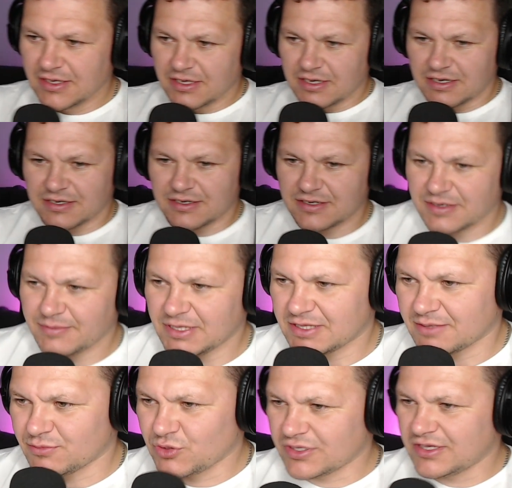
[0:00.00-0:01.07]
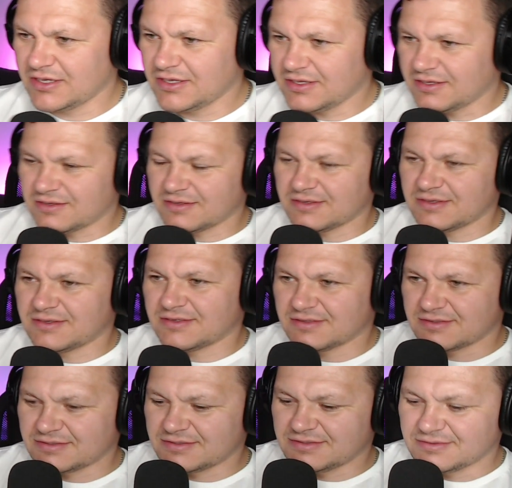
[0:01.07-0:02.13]
А, ребята, многие,
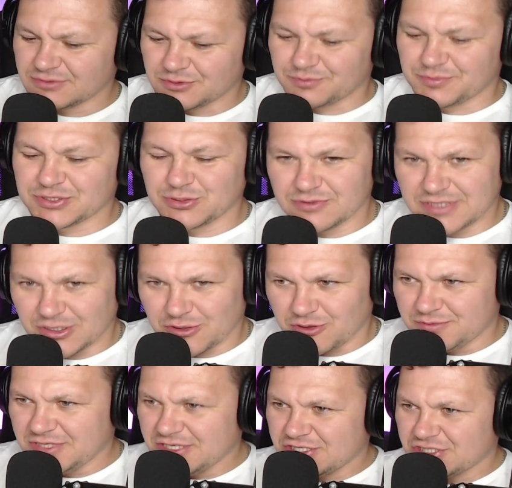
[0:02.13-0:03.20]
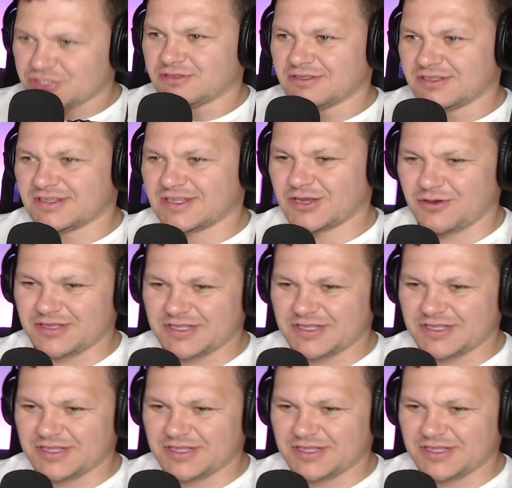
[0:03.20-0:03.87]
э, ну, бытует такое мнение, что это такое